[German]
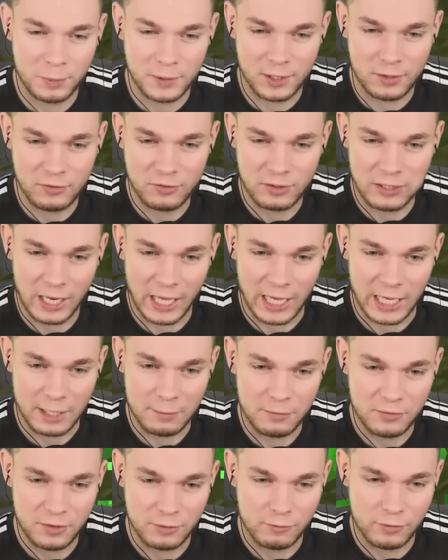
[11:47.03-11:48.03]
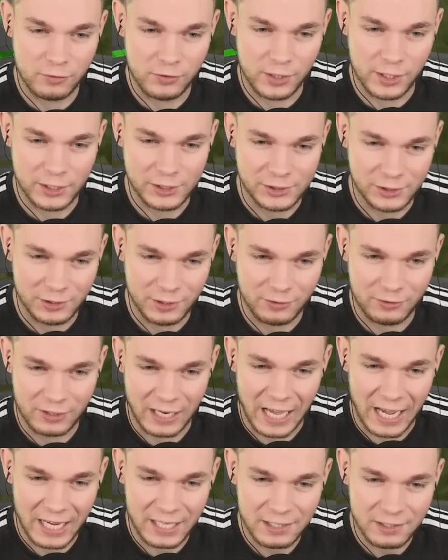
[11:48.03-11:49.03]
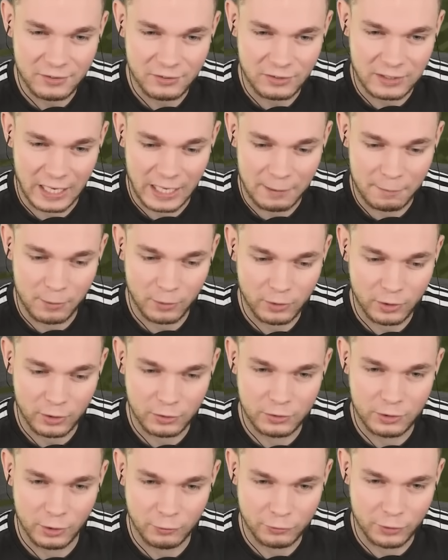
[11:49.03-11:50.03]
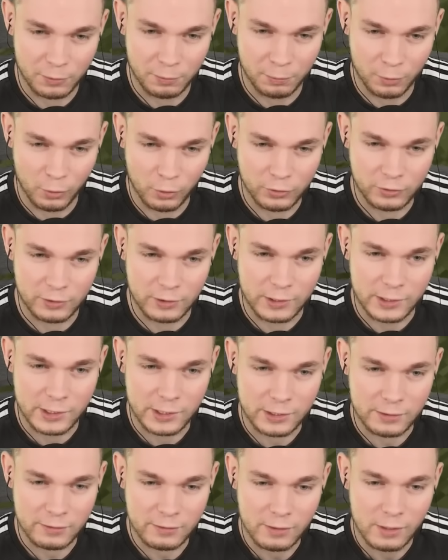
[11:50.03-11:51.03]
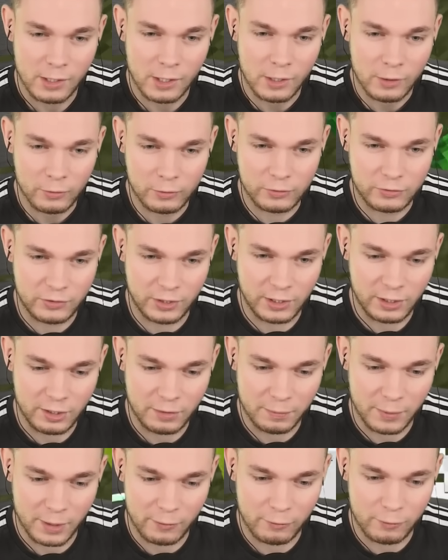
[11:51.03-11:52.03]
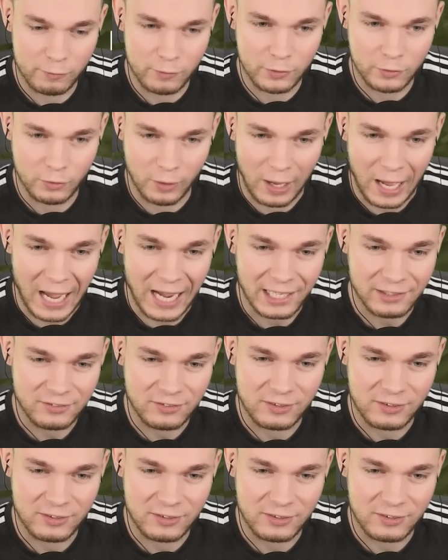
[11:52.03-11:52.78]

bei den Slimes, denn wir sehen schon, hier sind einige Slimeblöcke, die auf dem Boden liegen. Und ich denke mal, wenn wir so acht